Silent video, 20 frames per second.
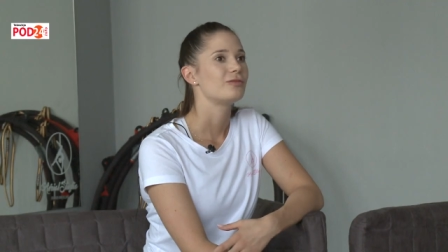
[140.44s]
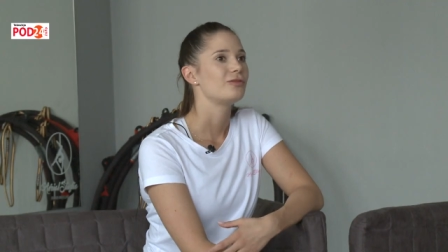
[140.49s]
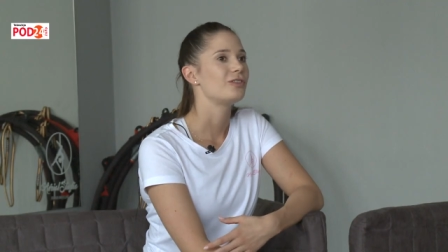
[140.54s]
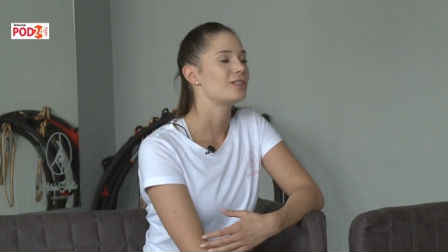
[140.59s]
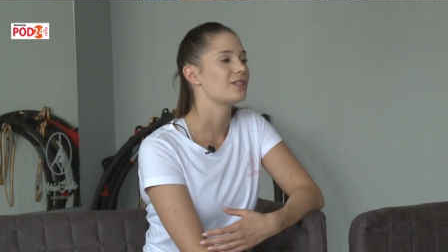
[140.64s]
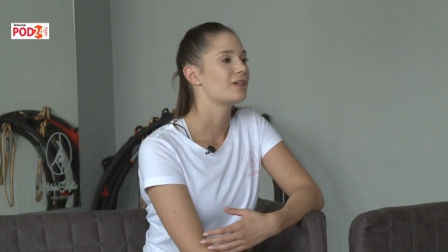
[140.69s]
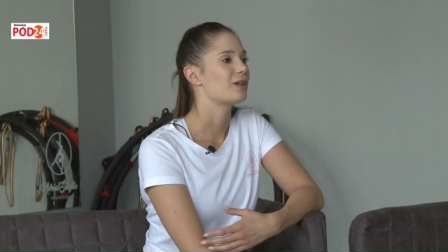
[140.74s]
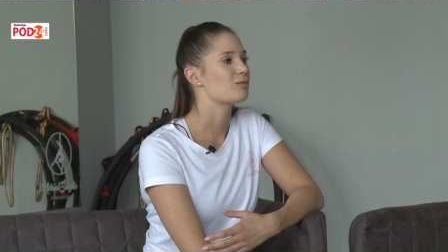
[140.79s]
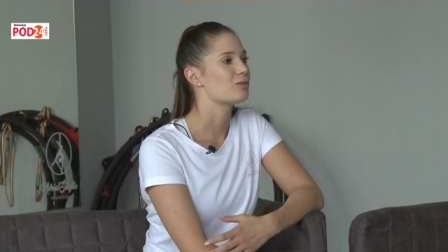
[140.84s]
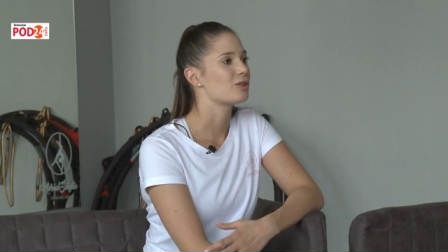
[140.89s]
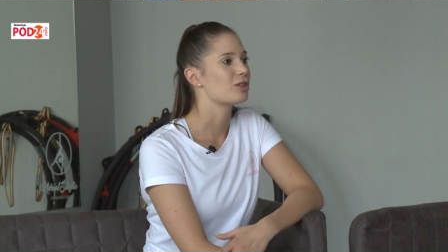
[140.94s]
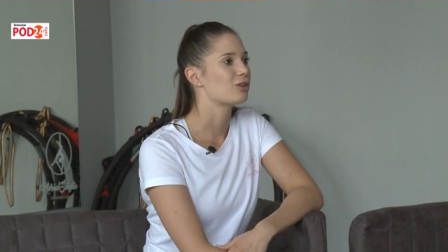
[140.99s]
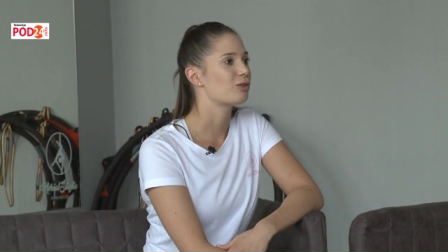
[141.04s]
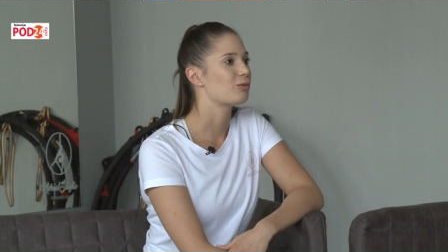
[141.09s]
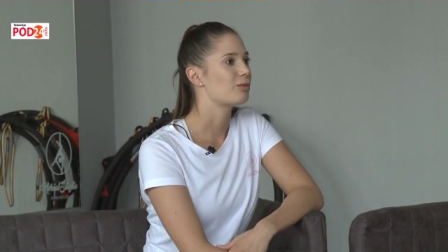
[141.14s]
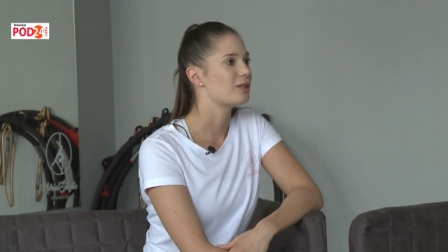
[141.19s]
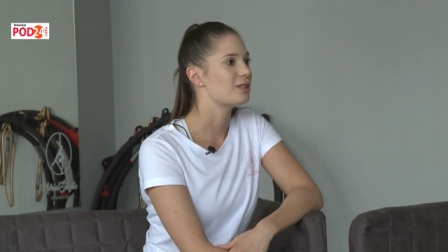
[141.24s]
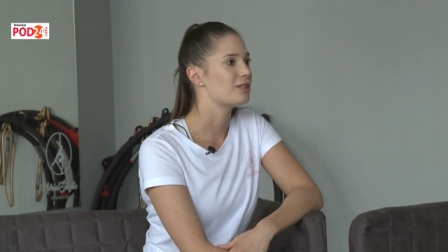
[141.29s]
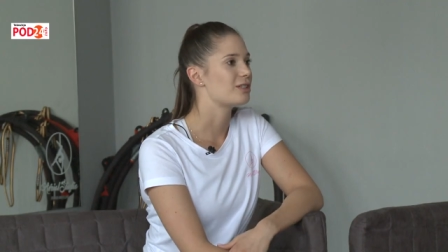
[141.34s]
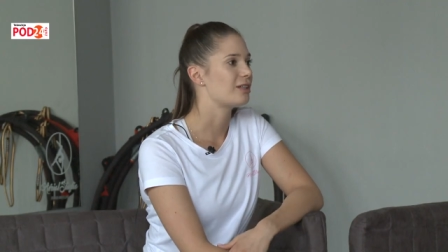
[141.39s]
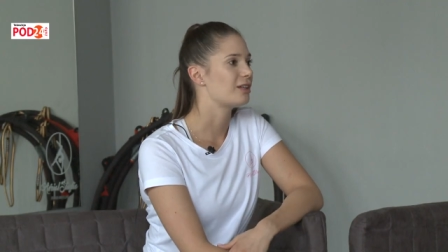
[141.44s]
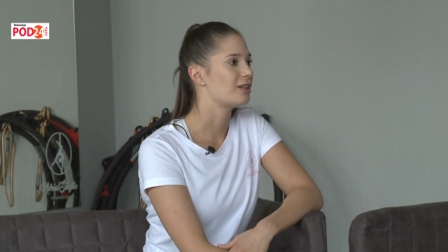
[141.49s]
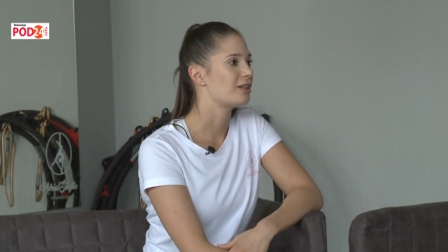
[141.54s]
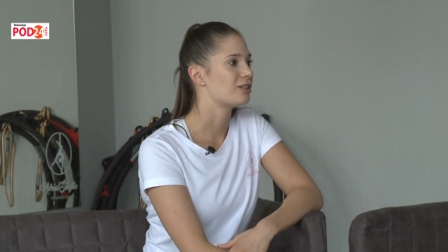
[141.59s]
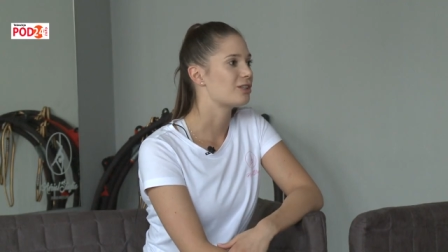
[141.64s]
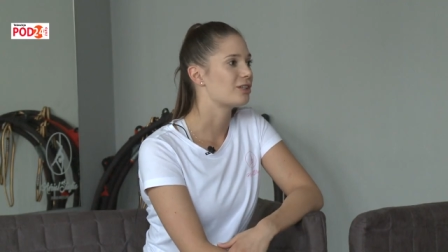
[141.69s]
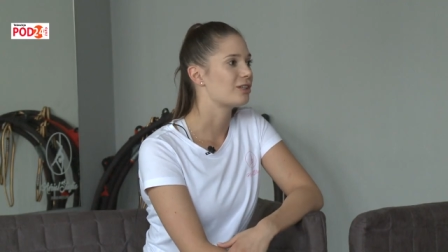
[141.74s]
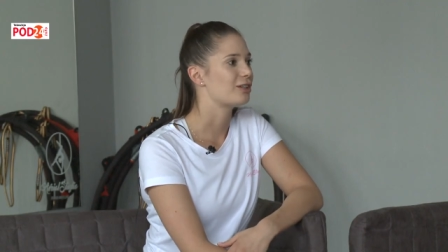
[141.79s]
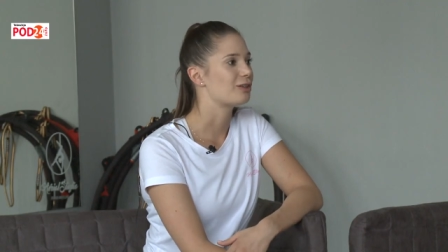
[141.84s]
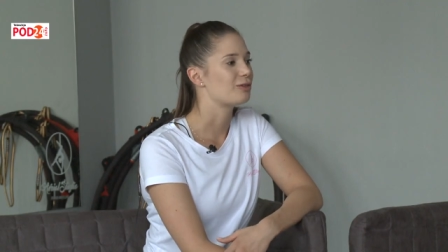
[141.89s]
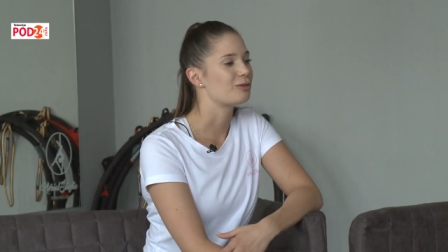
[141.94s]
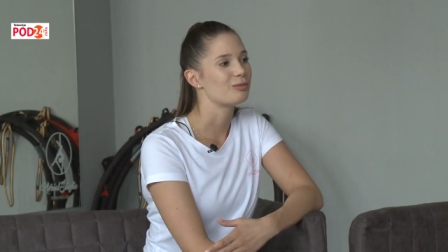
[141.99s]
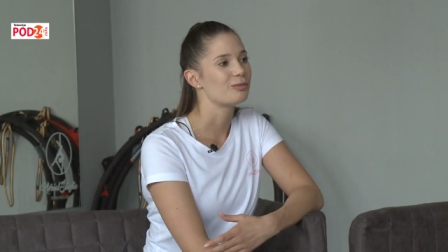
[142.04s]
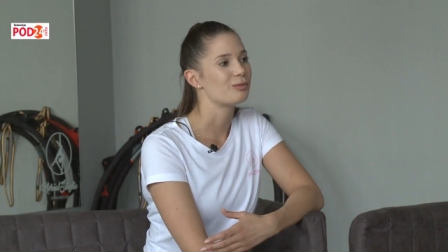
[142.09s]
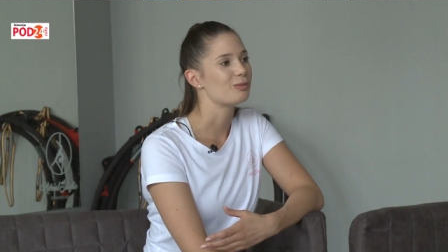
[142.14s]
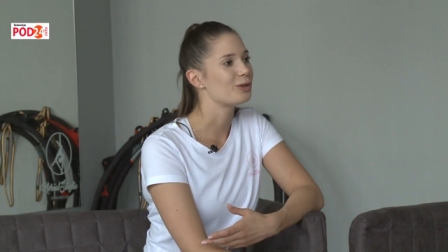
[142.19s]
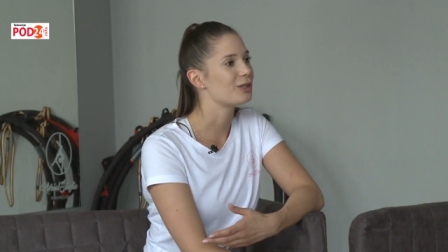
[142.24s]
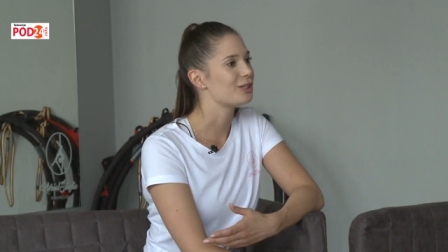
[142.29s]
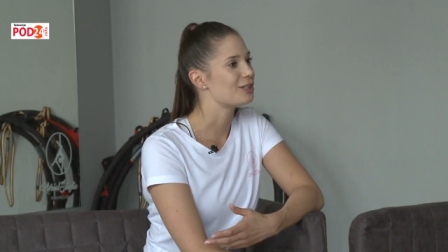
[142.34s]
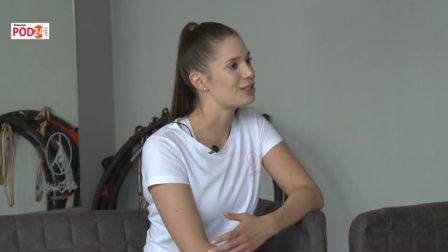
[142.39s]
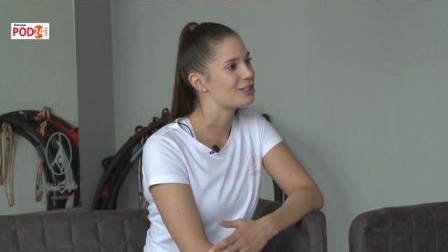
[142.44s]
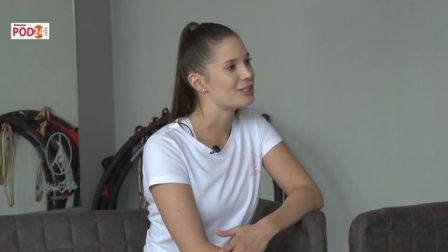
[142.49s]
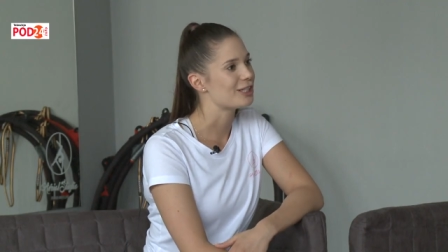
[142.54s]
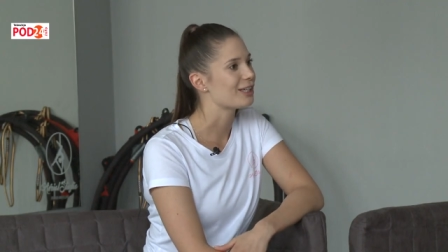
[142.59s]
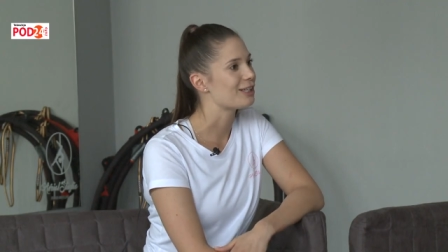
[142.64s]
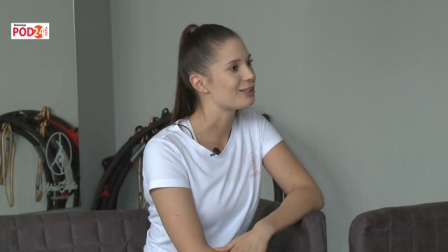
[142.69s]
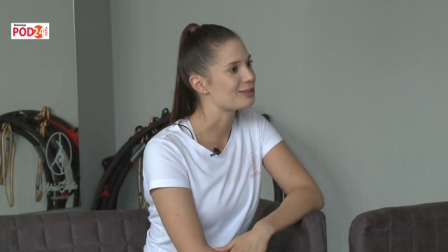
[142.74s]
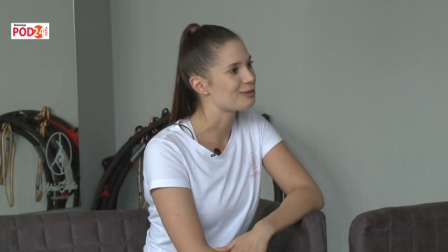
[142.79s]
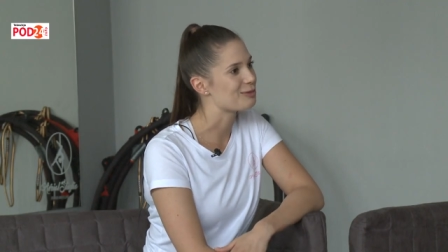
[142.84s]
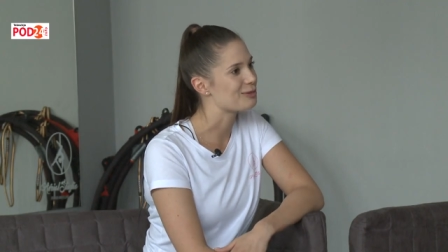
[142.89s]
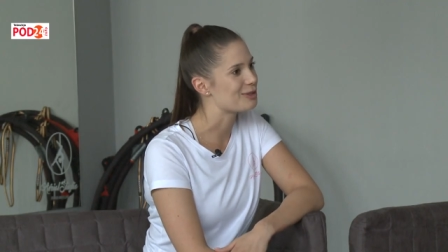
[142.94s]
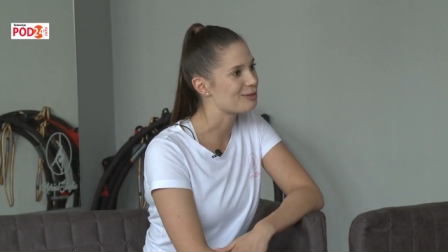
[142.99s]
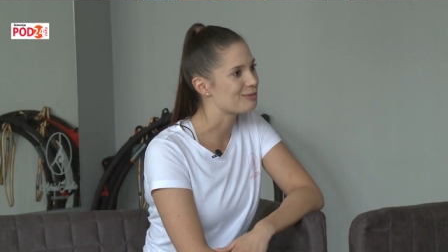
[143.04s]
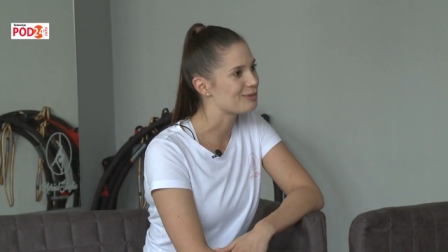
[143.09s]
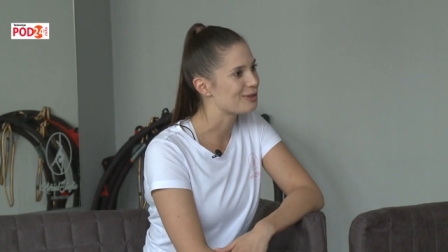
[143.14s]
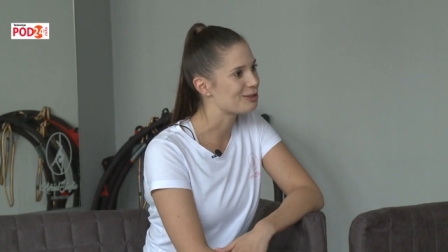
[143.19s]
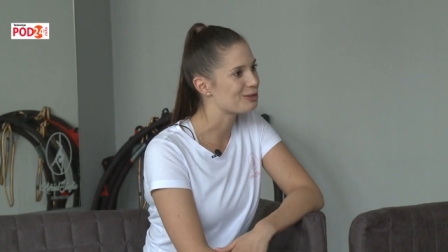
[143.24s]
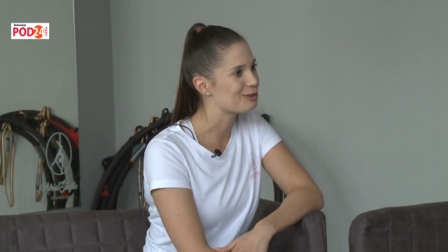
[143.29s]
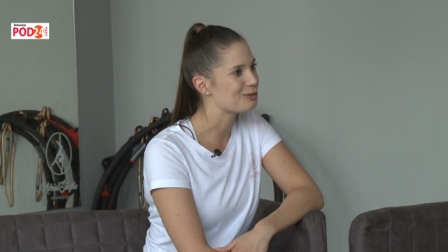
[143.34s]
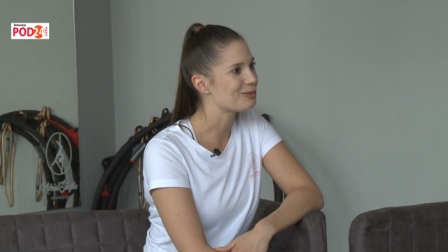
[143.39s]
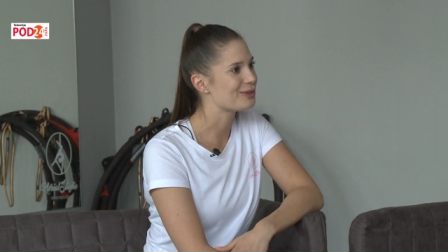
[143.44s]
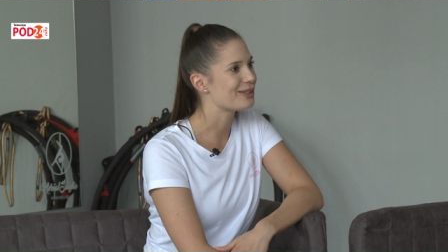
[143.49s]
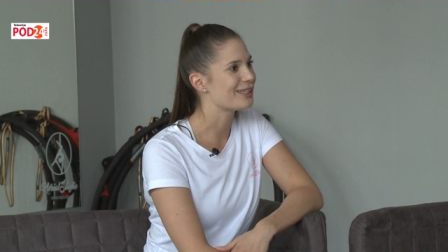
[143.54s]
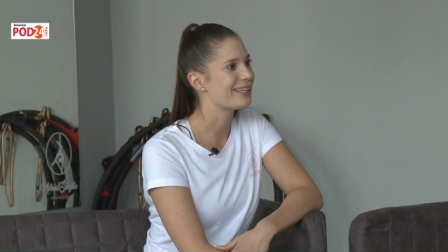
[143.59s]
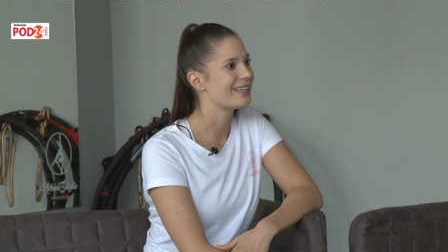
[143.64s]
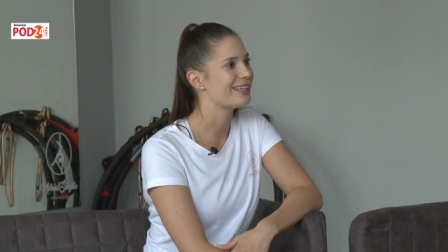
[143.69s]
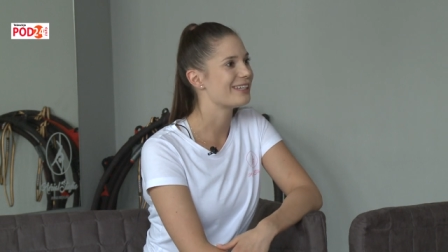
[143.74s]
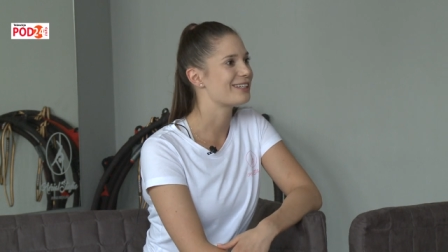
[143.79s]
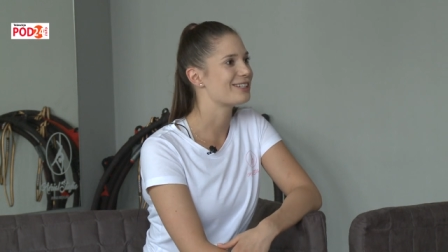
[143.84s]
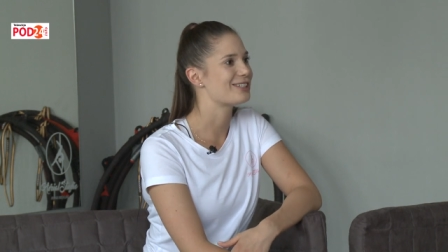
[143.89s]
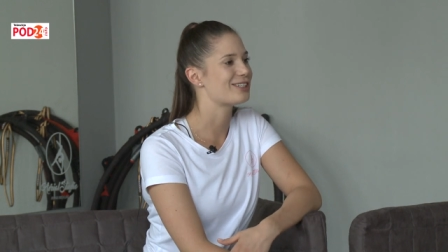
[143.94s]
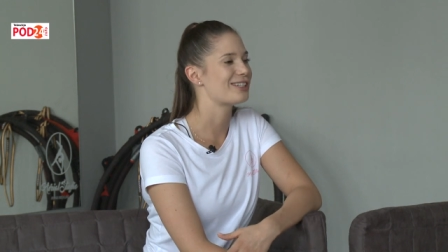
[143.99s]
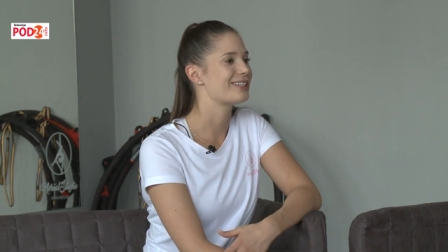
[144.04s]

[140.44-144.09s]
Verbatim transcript: Wiedziałam, że to będzie, że moje dzieciaki są ze mnie dumne,